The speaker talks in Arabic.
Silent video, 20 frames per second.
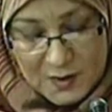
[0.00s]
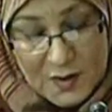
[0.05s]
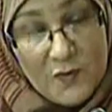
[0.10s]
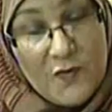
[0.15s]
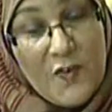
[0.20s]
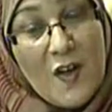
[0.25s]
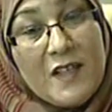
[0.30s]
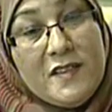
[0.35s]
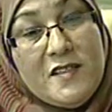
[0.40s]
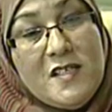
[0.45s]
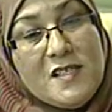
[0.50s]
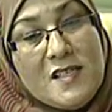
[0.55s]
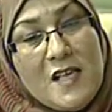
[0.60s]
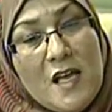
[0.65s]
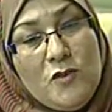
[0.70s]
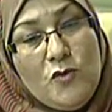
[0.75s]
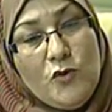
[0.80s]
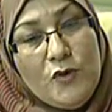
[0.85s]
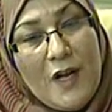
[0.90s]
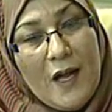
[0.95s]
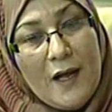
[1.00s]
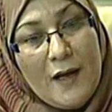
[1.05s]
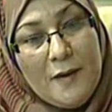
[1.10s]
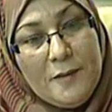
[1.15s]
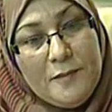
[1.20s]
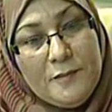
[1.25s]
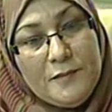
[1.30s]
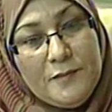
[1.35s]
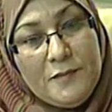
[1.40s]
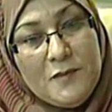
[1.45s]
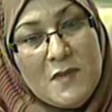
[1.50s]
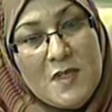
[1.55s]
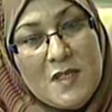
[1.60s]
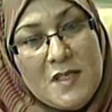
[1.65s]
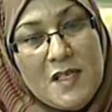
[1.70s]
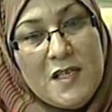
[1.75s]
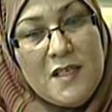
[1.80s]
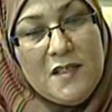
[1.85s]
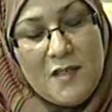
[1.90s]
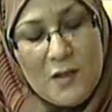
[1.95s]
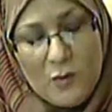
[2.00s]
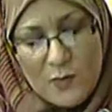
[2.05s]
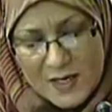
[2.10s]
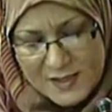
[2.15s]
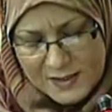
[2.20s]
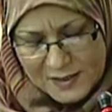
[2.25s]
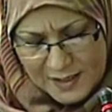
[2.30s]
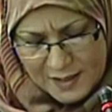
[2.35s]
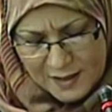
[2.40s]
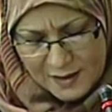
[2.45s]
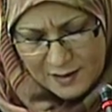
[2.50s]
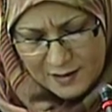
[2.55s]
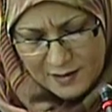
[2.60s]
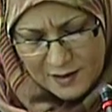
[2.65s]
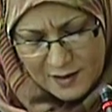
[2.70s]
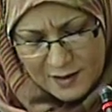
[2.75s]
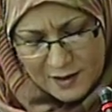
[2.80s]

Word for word: فاقتصادنا سيدي الوزير